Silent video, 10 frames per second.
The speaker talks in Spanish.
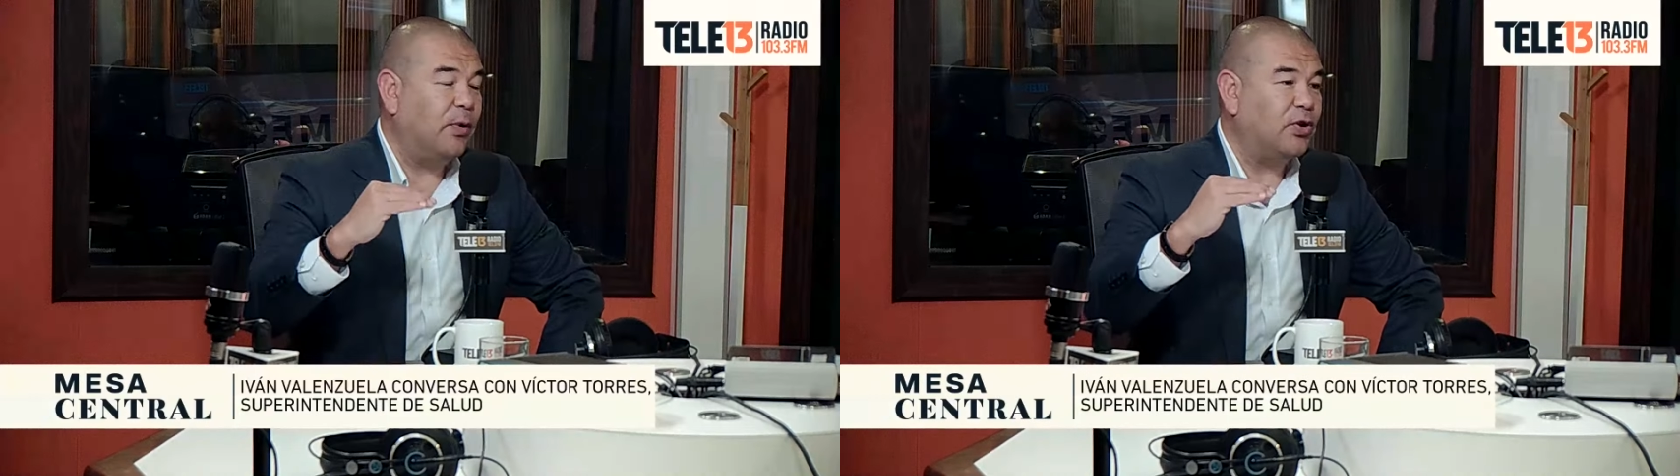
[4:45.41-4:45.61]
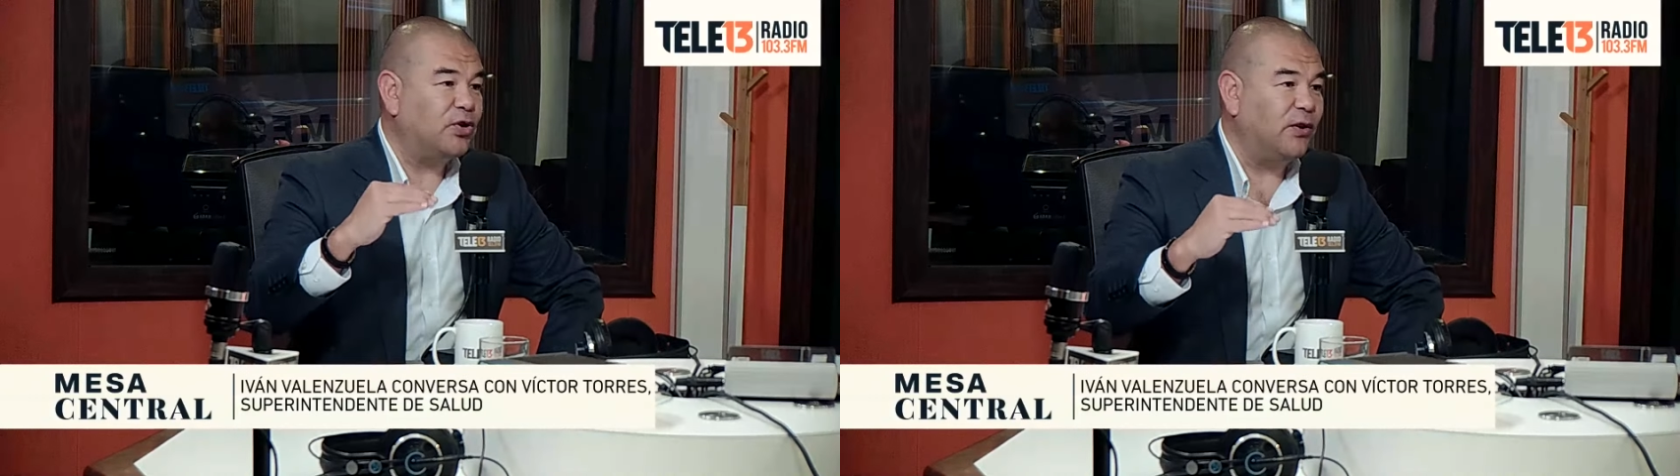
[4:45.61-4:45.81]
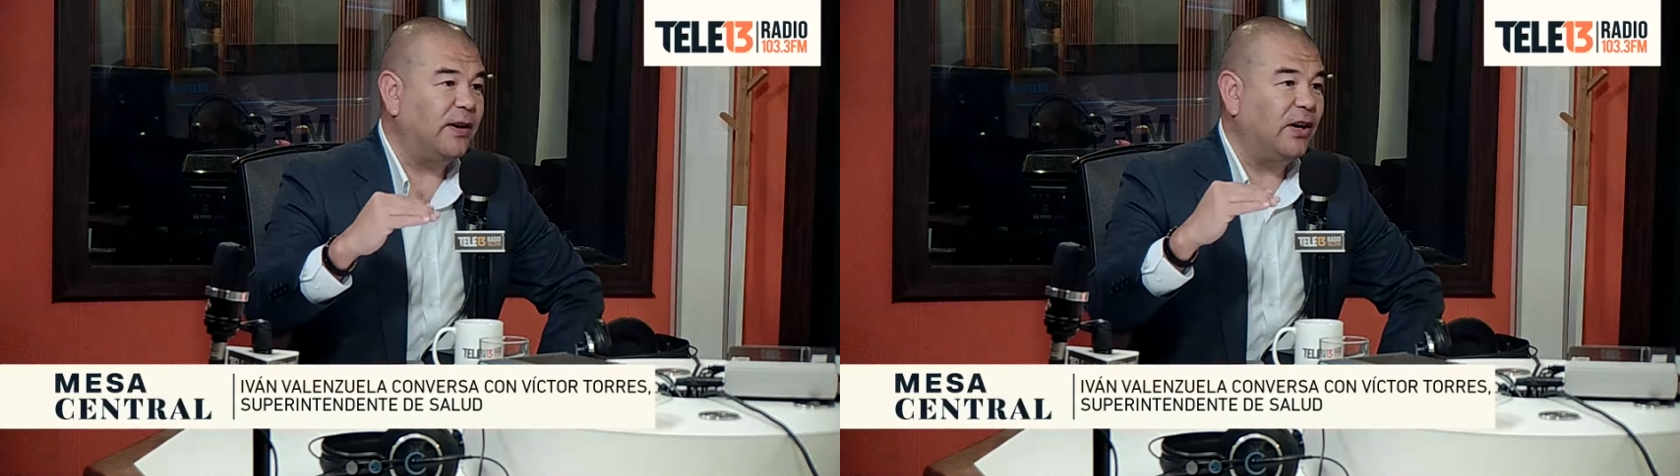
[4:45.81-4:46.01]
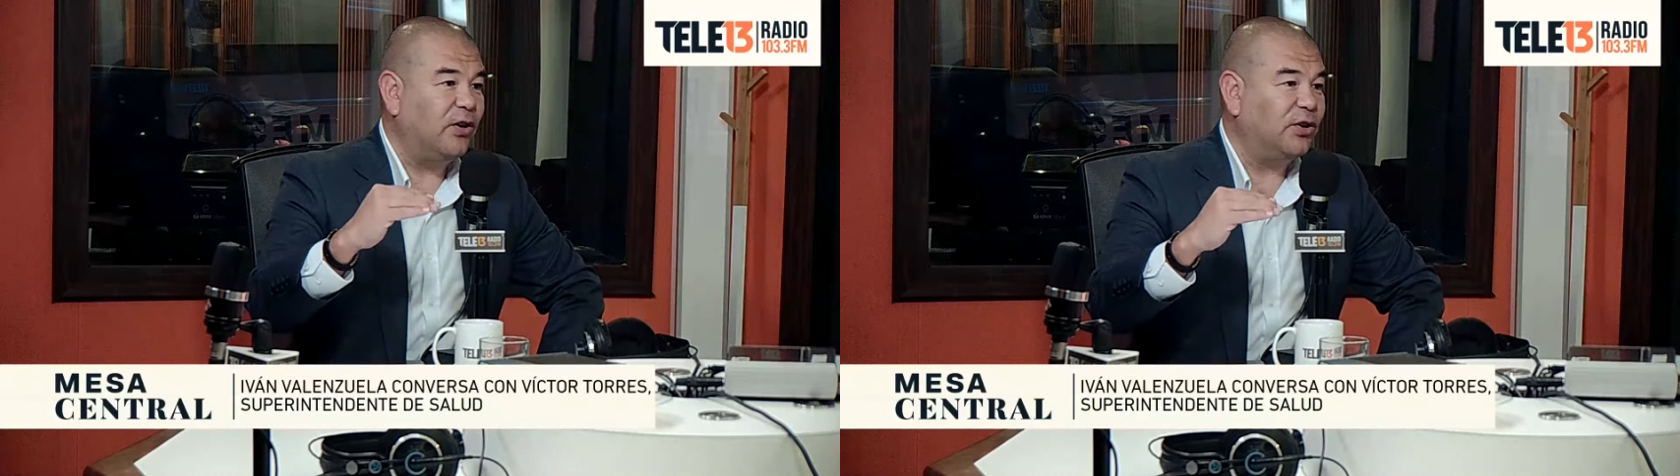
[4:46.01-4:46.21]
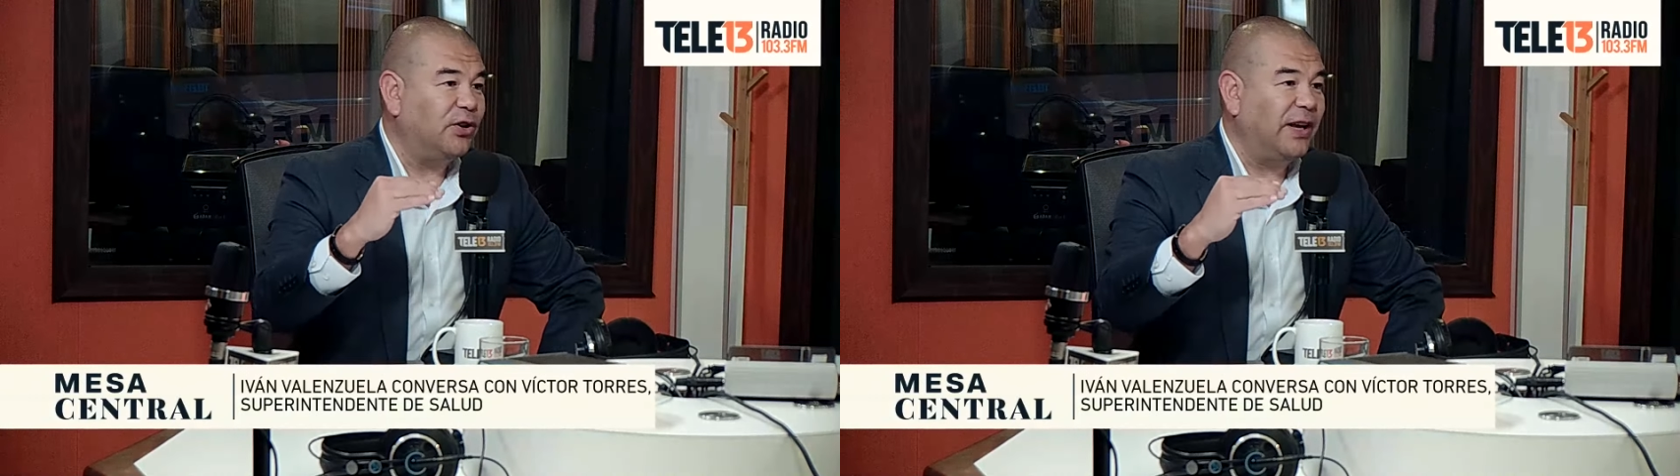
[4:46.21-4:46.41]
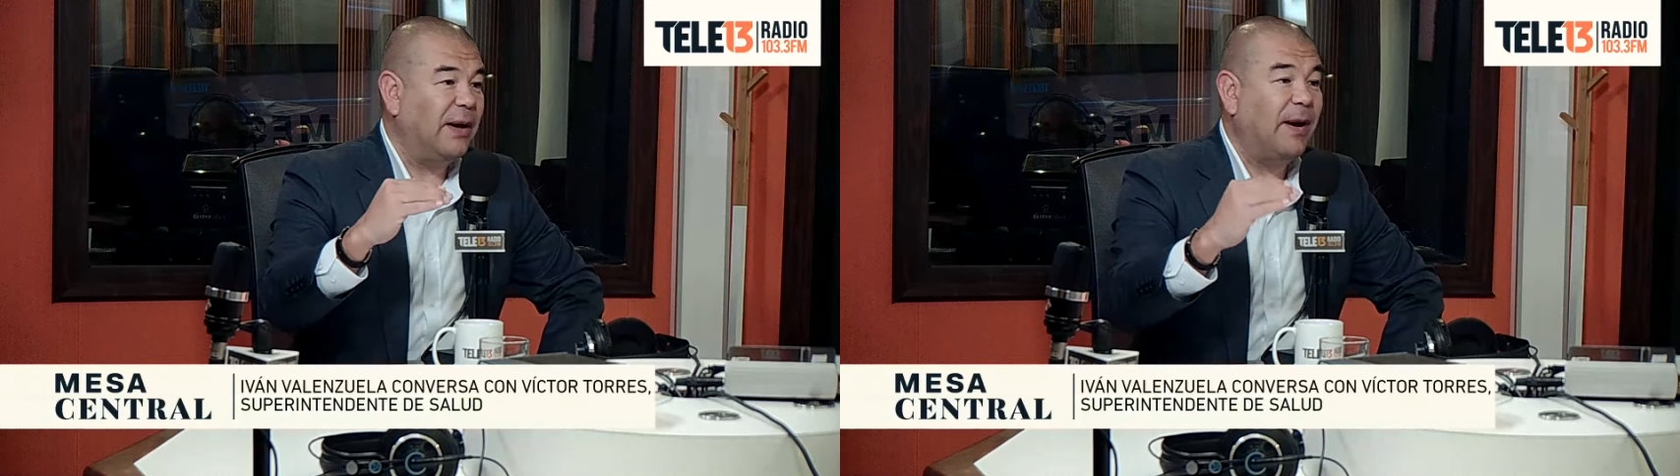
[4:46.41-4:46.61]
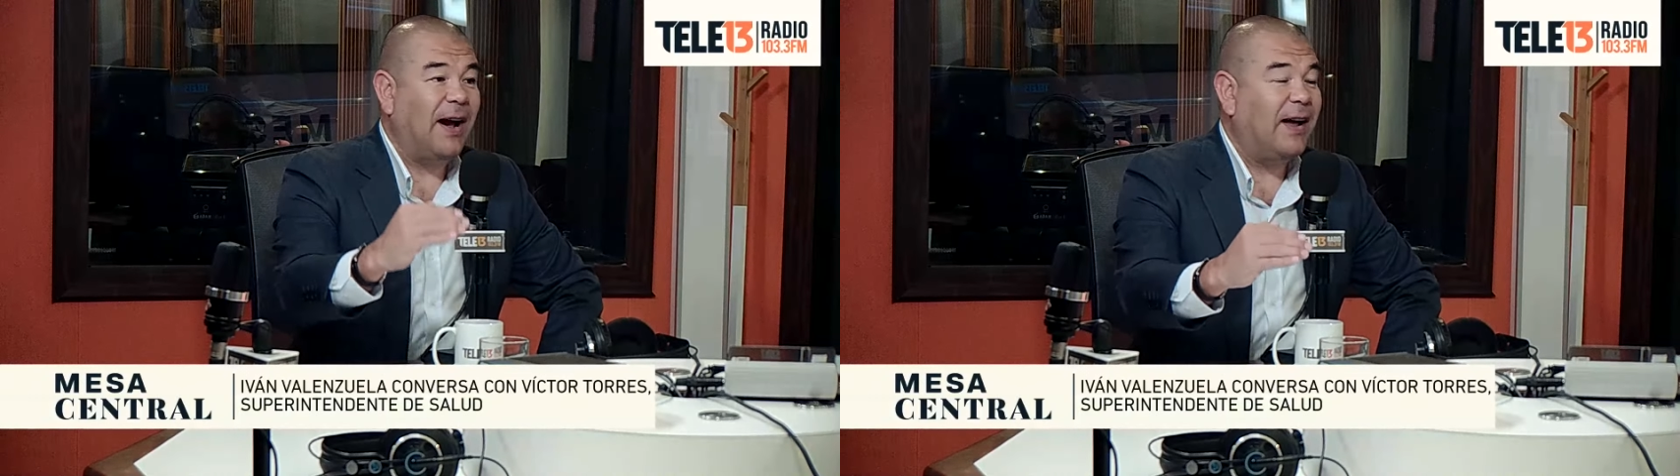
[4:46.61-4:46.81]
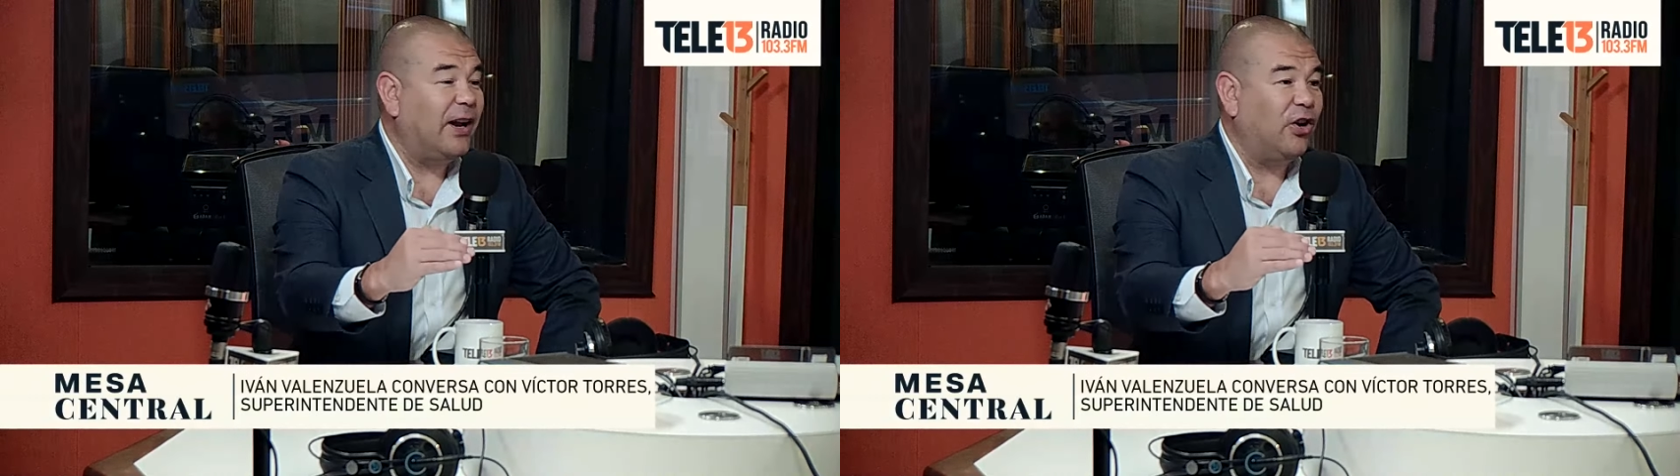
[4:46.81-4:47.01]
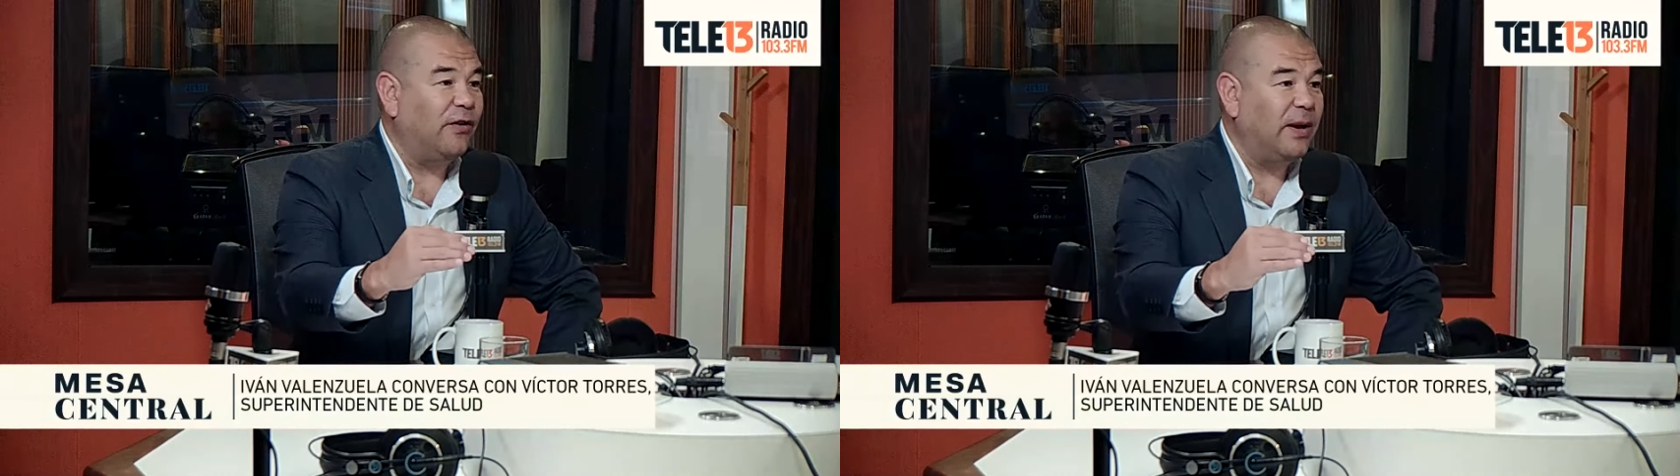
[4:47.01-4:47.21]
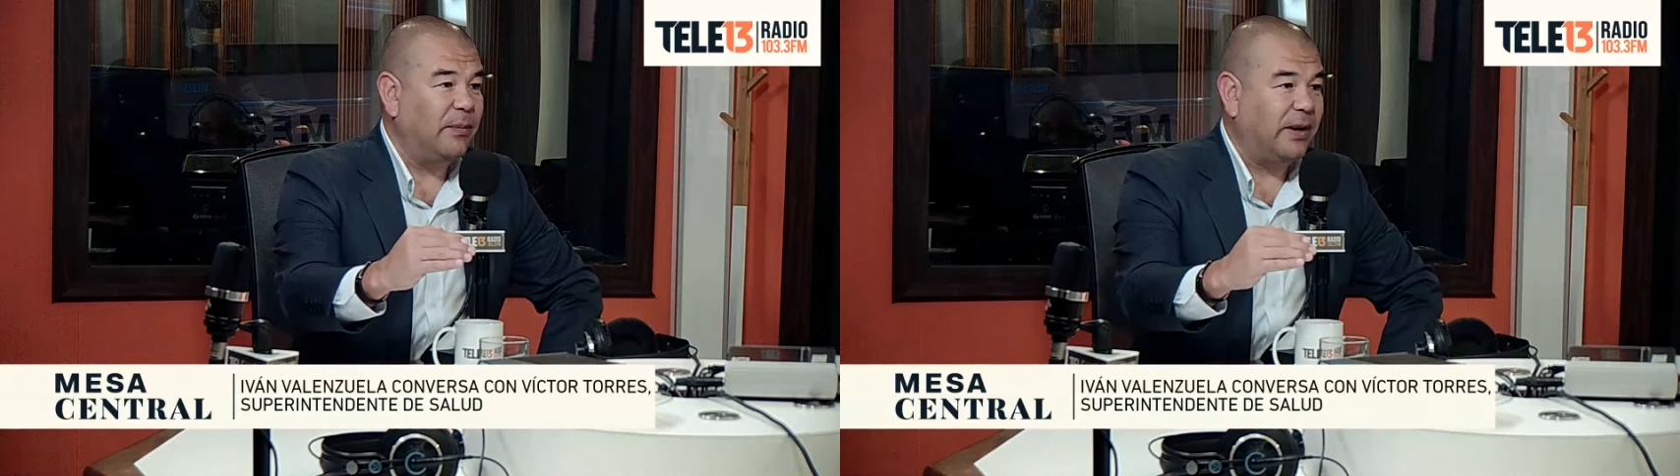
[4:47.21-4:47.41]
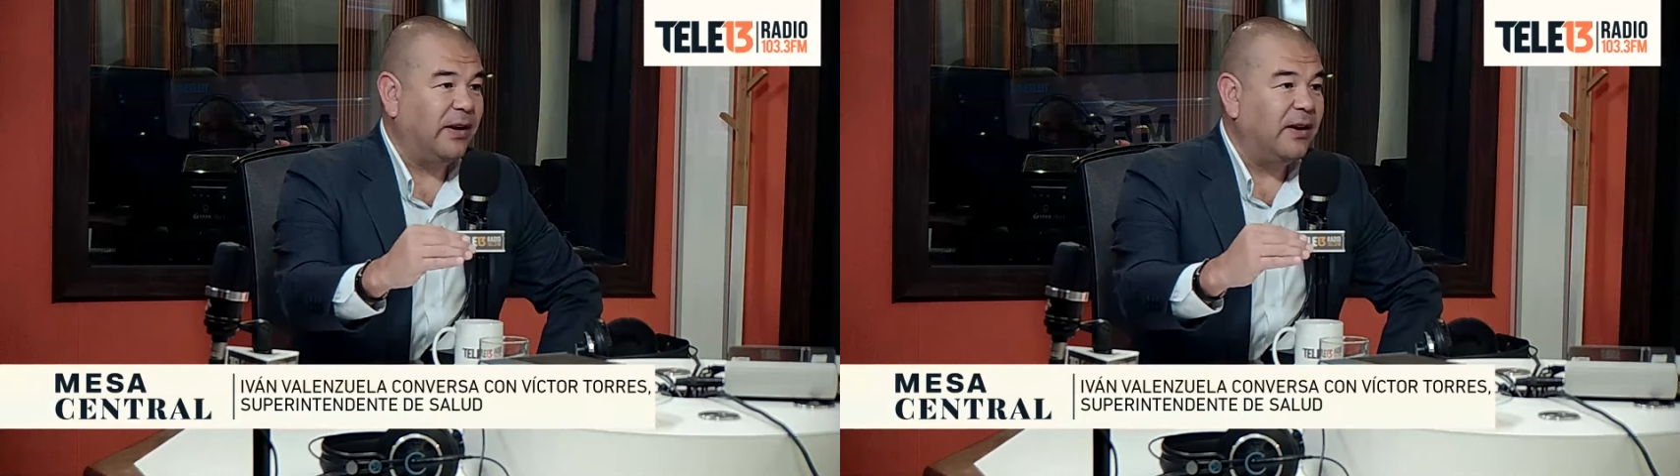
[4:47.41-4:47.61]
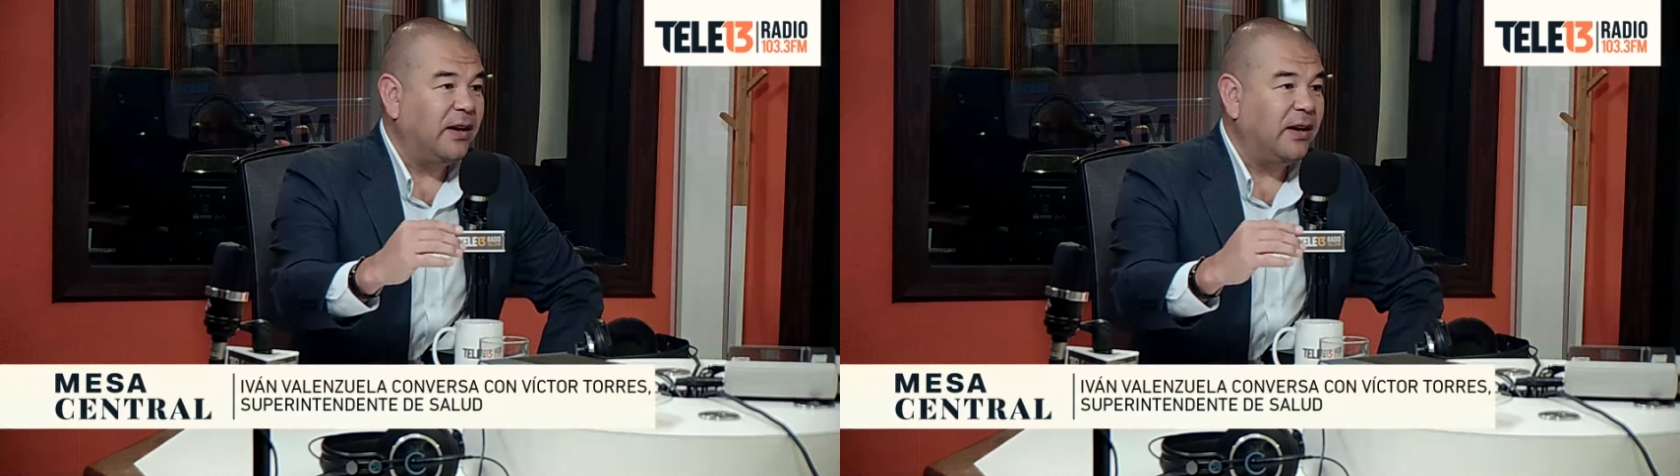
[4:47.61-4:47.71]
por sobre el costo que ya pagaban en noviembre,